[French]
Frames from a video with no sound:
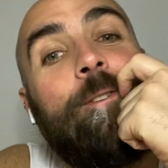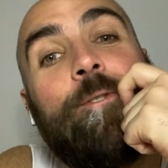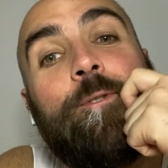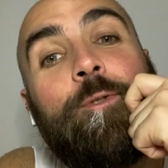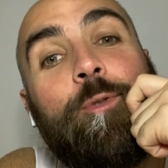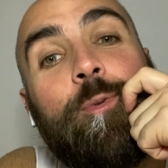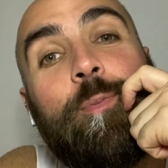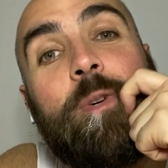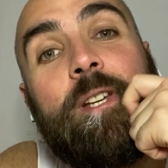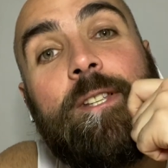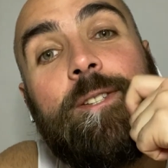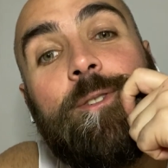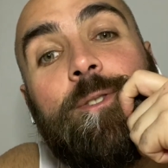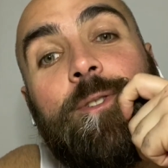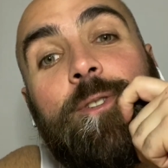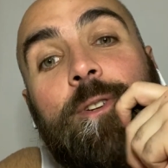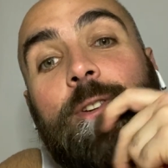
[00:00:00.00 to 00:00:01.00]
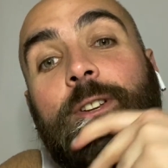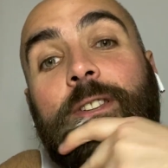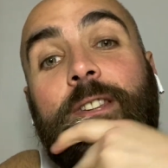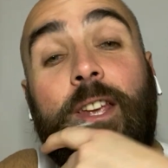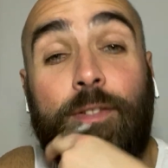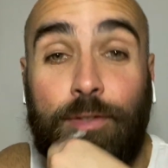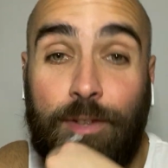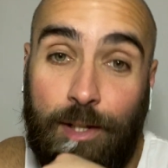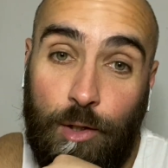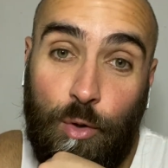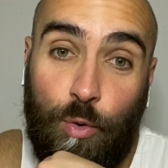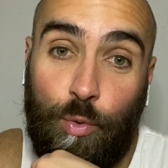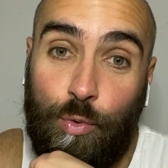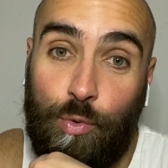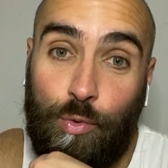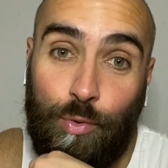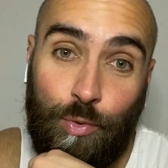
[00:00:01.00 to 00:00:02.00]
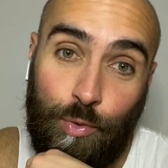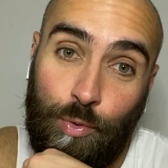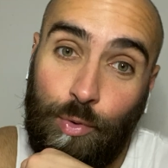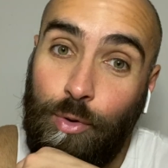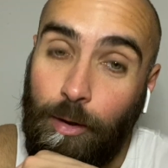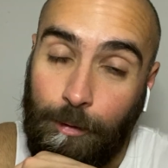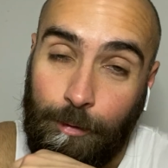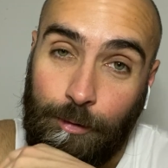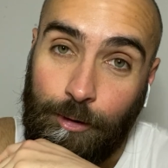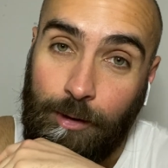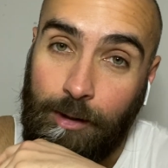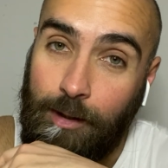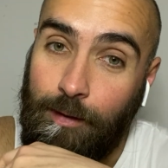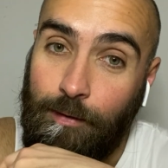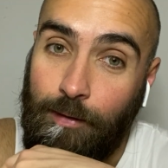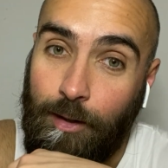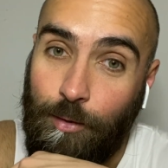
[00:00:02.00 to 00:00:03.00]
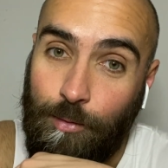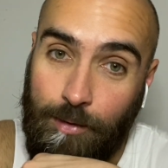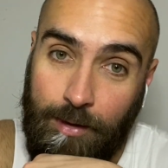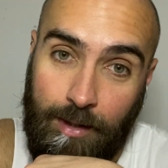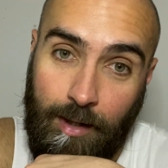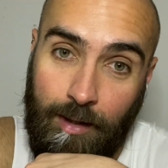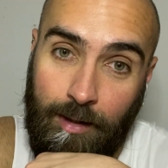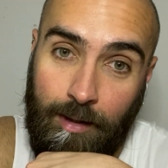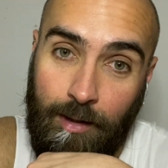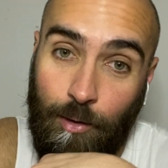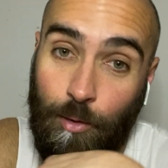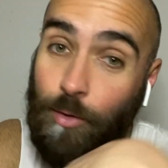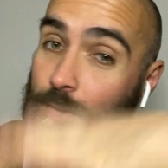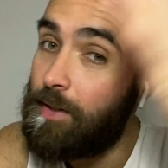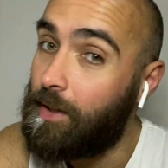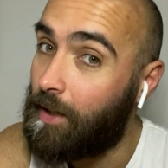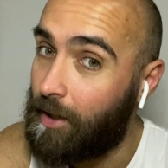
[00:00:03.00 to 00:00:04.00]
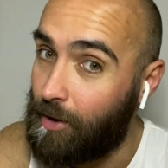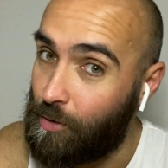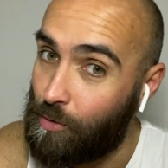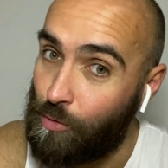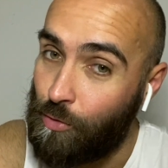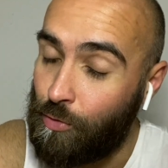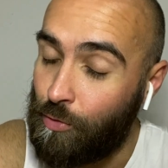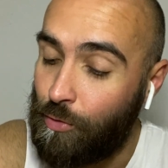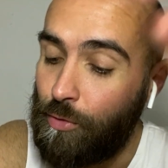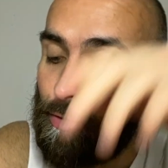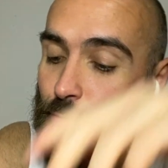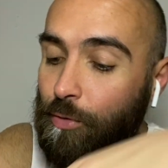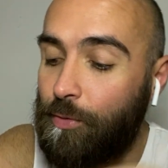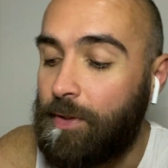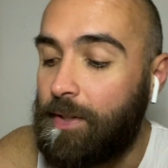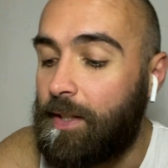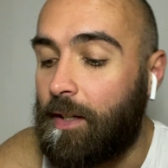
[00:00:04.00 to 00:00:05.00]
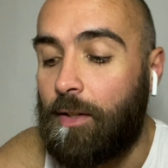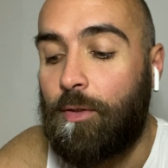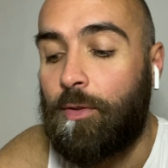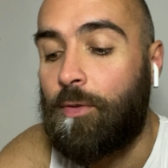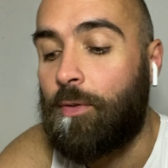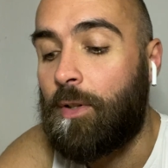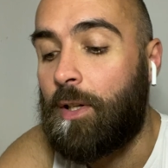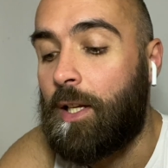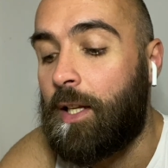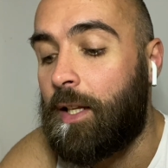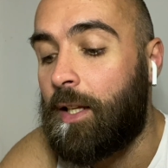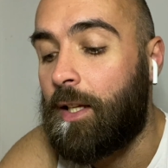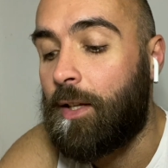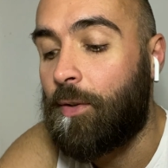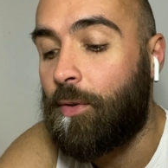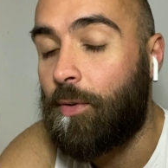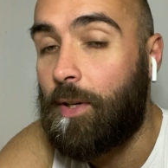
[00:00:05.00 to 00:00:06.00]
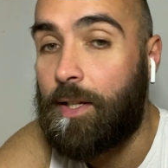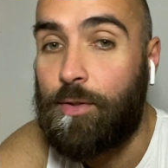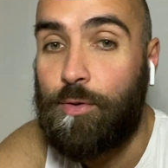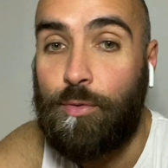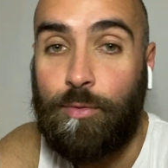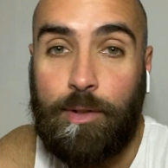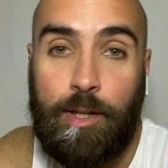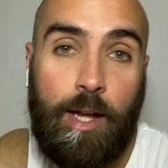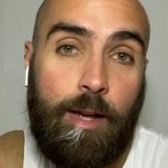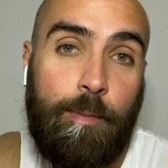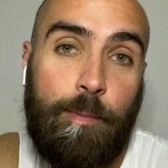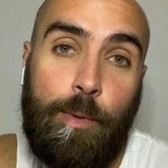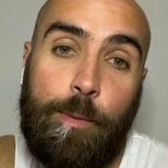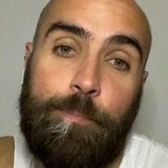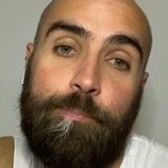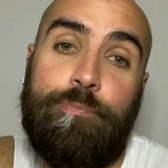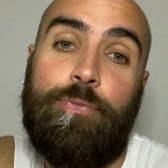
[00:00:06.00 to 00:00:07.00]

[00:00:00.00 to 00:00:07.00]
je te présente euh, ta vidéo du jour euh, qui va concerner le tirage du jour concernant les relations d'âme.